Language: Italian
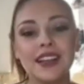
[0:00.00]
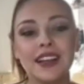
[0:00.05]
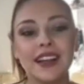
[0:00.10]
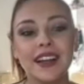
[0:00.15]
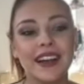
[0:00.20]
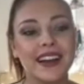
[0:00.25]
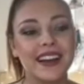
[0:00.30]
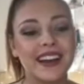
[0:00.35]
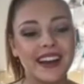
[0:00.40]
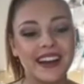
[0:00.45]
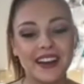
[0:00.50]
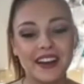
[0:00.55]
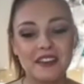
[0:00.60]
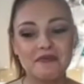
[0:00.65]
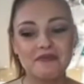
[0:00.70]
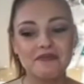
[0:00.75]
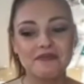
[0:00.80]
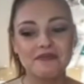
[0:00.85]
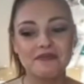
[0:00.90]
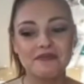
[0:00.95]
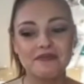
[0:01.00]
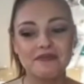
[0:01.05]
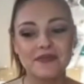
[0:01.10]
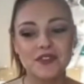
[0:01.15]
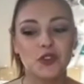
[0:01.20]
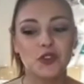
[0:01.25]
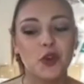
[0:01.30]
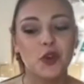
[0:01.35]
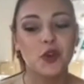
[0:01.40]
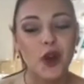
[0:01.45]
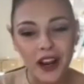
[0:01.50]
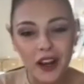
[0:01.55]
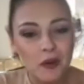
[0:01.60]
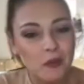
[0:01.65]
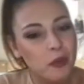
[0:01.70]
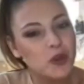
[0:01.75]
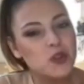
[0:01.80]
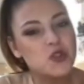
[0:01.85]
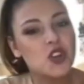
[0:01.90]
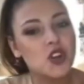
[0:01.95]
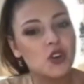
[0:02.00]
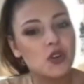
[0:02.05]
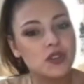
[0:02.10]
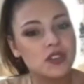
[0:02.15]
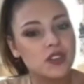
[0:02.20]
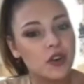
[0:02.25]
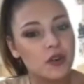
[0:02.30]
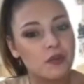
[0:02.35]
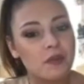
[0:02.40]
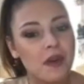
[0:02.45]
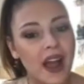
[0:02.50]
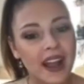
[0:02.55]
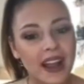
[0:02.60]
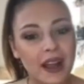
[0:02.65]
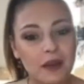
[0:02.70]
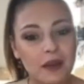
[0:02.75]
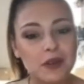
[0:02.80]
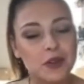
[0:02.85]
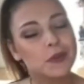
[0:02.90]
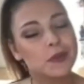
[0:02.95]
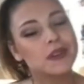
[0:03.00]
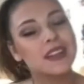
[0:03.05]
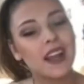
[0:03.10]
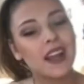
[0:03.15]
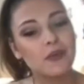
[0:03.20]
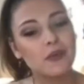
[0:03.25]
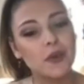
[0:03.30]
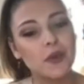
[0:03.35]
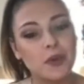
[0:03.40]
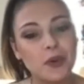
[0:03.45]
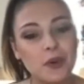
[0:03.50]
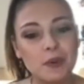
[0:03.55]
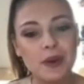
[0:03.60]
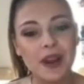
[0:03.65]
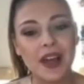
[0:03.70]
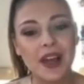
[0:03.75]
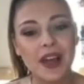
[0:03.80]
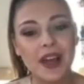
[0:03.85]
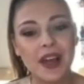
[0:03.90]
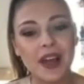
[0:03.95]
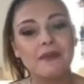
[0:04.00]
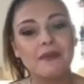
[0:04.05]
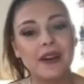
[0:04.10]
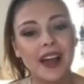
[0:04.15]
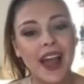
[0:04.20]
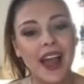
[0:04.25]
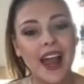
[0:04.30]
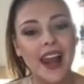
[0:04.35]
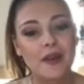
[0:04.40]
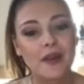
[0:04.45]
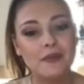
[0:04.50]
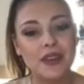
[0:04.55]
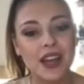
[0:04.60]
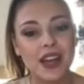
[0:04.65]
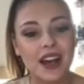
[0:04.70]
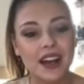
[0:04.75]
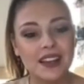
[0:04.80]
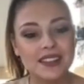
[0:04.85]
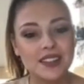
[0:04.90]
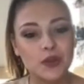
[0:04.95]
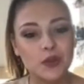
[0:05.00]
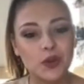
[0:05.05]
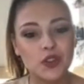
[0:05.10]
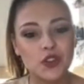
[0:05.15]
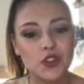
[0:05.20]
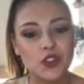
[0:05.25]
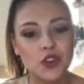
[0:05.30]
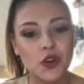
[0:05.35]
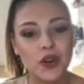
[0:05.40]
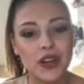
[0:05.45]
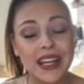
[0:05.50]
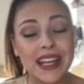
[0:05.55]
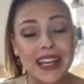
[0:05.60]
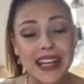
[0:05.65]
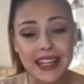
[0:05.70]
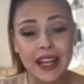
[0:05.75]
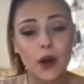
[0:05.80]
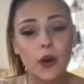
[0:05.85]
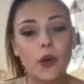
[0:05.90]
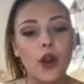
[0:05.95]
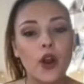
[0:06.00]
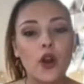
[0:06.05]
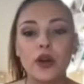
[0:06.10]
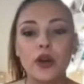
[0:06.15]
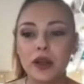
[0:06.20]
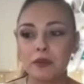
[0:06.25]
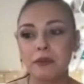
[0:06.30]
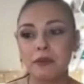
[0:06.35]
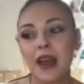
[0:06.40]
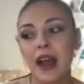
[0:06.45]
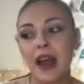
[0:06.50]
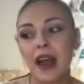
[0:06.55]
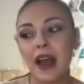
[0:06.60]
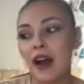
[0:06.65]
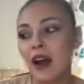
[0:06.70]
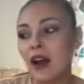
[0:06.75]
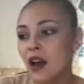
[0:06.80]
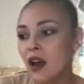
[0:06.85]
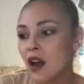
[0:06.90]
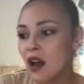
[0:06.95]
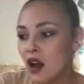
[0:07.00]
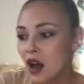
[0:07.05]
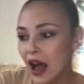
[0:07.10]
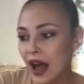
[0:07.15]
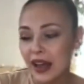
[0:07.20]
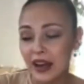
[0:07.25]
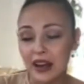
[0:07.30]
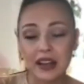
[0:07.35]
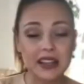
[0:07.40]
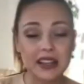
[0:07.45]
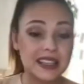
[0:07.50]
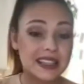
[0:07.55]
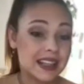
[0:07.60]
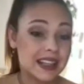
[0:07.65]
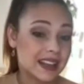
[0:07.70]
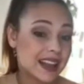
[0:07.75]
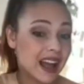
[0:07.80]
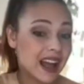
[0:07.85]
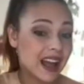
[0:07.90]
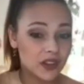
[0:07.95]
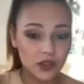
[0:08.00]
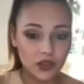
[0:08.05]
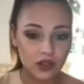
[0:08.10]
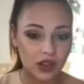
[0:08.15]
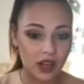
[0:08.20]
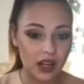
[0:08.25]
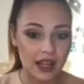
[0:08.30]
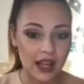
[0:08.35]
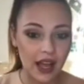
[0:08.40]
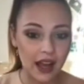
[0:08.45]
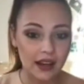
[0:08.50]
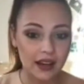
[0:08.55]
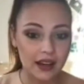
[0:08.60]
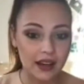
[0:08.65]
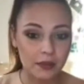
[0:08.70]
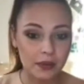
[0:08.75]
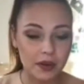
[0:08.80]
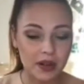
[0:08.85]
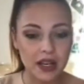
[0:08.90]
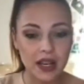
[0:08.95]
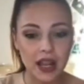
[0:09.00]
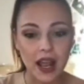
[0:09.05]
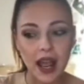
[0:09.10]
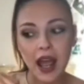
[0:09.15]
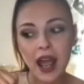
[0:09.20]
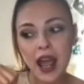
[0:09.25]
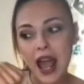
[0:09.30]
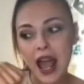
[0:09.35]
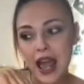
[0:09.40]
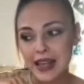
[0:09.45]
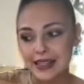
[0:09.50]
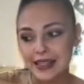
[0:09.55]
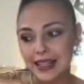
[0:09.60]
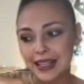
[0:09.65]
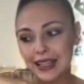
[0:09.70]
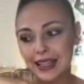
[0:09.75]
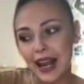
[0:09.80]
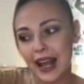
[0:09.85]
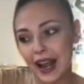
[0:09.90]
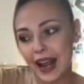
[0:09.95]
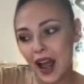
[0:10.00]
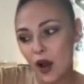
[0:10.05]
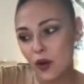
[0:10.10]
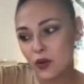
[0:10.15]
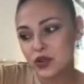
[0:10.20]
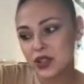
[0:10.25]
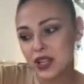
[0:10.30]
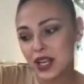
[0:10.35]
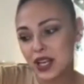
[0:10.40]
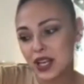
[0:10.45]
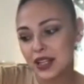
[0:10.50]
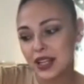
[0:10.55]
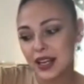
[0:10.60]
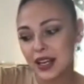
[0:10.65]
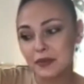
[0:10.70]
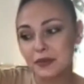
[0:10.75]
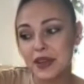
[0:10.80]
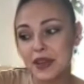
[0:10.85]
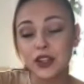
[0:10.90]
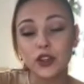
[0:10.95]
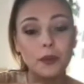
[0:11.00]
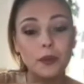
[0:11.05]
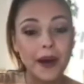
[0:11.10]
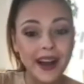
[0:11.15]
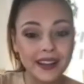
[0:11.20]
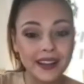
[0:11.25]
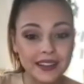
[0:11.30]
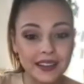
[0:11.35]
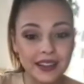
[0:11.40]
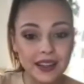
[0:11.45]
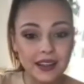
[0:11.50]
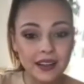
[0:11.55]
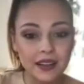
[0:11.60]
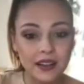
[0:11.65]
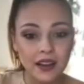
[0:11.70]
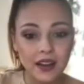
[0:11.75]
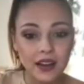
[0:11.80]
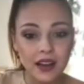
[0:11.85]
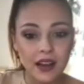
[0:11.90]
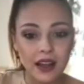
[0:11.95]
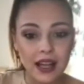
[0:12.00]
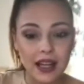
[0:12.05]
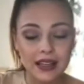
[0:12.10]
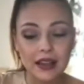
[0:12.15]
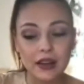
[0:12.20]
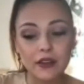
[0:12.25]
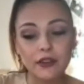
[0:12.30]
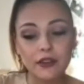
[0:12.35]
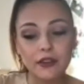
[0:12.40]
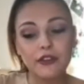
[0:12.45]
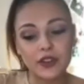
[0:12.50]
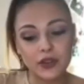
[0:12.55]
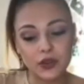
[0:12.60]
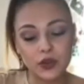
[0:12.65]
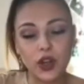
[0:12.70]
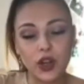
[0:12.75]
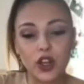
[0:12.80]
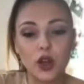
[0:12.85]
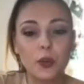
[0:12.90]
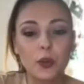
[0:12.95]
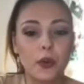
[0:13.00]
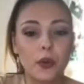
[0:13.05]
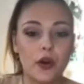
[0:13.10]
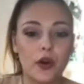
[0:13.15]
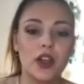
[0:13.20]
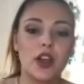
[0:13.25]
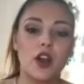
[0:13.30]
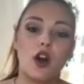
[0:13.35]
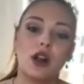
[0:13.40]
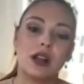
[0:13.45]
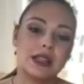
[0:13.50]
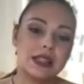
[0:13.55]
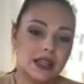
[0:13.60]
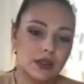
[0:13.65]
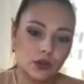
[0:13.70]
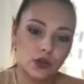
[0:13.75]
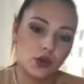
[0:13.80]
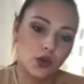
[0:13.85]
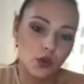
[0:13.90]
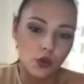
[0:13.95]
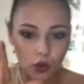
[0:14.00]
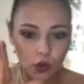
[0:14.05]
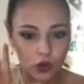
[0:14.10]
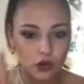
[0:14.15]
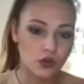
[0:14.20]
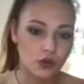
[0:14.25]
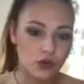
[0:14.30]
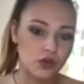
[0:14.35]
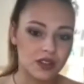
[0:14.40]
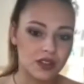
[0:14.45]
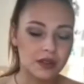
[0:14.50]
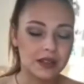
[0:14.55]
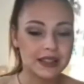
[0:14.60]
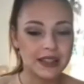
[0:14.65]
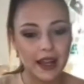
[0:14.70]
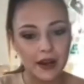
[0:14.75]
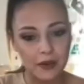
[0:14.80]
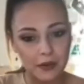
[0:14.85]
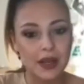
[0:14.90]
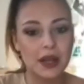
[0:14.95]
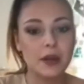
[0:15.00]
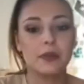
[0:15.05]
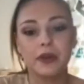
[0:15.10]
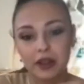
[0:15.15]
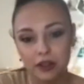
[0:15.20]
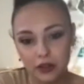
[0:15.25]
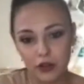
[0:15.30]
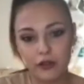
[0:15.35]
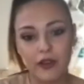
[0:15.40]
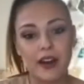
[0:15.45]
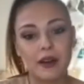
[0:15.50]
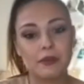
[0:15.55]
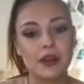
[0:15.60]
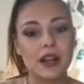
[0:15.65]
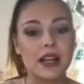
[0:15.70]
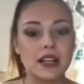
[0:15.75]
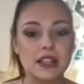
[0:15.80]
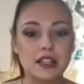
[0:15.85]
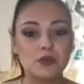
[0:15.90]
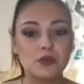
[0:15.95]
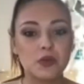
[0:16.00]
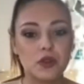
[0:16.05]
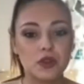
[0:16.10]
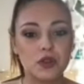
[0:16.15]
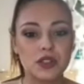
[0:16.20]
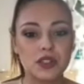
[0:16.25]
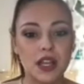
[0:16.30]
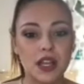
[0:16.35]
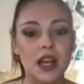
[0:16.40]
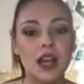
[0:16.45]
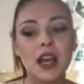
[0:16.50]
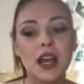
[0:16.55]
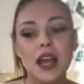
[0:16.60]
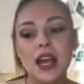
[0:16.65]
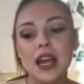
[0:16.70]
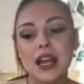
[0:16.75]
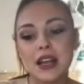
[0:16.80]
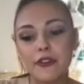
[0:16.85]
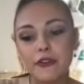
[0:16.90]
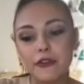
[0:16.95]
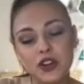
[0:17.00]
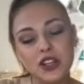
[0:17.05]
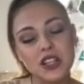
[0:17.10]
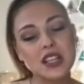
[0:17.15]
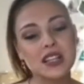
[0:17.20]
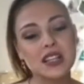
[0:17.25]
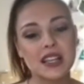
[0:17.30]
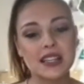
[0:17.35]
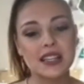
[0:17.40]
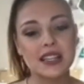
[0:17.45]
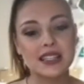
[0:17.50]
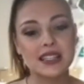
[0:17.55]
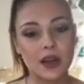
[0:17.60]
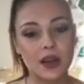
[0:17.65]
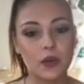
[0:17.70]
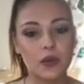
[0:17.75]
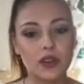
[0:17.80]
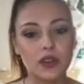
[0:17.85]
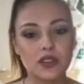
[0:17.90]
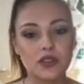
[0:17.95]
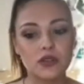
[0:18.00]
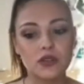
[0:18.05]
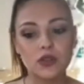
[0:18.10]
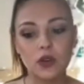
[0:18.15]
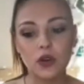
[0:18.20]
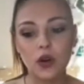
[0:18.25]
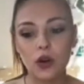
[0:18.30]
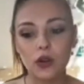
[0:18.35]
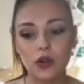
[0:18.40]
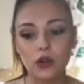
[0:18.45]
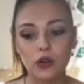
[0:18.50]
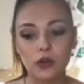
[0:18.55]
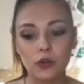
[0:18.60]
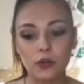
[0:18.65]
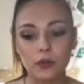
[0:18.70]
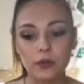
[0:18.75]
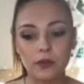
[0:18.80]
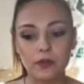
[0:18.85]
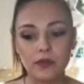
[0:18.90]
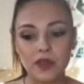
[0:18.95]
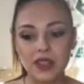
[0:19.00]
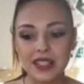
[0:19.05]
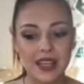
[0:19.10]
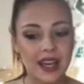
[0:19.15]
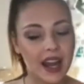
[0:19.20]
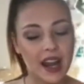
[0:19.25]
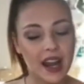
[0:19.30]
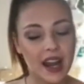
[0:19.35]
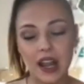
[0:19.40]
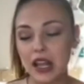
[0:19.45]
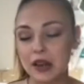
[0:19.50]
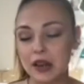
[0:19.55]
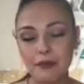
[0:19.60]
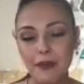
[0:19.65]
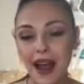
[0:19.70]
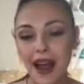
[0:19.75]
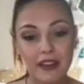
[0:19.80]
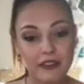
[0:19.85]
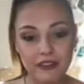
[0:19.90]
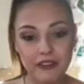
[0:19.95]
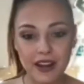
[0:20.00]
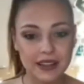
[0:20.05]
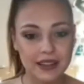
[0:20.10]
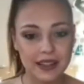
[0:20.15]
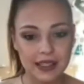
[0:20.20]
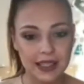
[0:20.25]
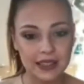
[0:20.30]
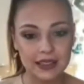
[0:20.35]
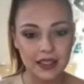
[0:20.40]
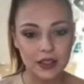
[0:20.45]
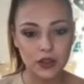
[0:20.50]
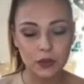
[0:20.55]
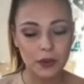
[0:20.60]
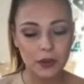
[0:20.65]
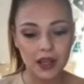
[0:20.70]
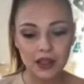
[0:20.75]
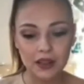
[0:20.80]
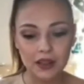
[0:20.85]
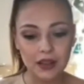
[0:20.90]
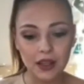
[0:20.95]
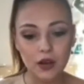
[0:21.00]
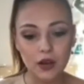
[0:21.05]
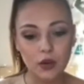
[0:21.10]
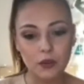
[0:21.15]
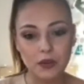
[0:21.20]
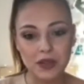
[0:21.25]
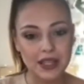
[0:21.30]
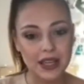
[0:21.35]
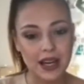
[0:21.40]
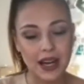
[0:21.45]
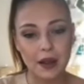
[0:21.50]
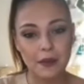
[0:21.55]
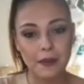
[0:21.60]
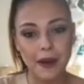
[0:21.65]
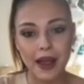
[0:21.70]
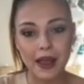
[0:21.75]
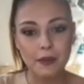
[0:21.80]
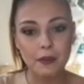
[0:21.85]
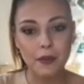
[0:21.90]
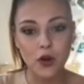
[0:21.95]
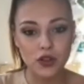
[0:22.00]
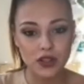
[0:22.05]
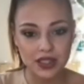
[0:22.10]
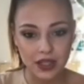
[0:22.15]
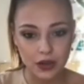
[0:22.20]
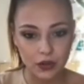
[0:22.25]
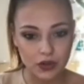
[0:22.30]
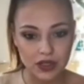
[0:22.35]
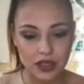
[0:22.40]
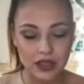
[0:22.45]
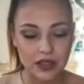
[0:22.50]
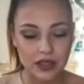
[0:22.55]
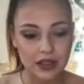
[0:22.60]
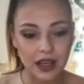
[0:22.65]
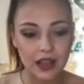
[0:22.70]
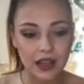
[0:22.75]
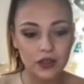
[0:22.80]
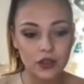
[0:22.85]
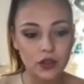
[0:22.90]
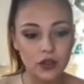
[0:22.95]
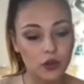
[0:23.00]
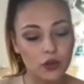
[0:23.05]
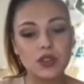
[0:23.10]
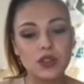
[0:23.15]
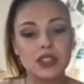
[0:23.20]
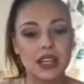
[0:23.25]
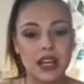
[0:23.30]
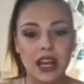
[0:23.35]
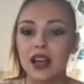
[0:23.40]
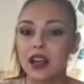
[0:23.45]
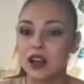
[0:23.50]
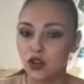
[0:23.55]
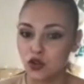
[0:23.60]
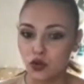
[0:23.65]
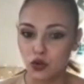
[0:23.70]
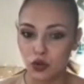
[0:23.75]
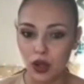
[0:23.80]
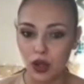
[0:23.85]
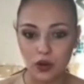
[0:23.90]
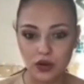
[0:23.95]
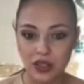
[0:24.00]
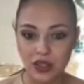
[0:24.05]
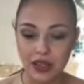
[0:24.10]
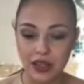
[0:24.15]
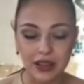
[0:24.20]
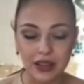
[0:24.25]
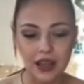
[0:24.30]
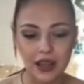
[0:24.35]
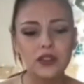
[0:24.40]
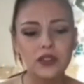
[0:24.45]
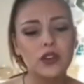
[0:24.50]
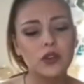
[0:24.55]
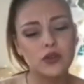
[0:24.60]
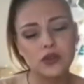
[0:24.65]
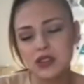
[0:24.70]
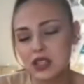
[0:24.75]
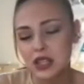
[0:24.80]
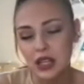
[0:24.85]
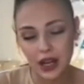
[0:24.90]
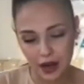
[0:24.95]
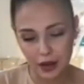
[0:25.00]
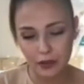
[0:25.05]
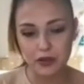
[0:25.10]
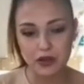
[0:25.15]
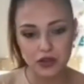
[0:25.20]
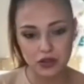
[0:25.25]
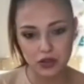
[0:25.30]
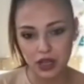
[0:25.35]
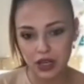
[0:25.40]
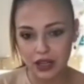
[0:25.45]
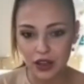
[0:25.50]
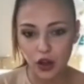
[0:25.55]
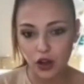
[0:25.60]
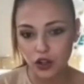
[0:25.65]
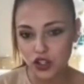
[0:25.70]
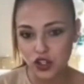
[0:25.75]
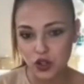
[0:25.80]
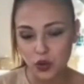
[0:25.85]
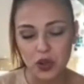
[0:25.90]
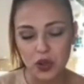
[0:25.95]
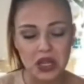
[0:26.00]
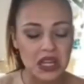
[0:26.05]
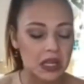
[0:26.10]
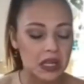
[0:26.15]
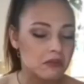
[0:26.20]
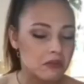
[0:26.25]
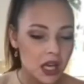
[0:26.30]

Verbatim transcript: eh, sono anche un po' gelosa ormai, capito? Perché il mio problema è la mia situazione ed è quello che mi ha arricchita tanto negli anni, perché è stata la causa delle mie domande e del fatto che io poi ho alzato il culo, scusa il termine, per trovarmi le risposte. E forse senza questo non mi sarei mai fatta tante domande, non mi sarei mai mossa così tanto, non sarei cresciuta così tanto e non sarei la persona di oggi. Quindi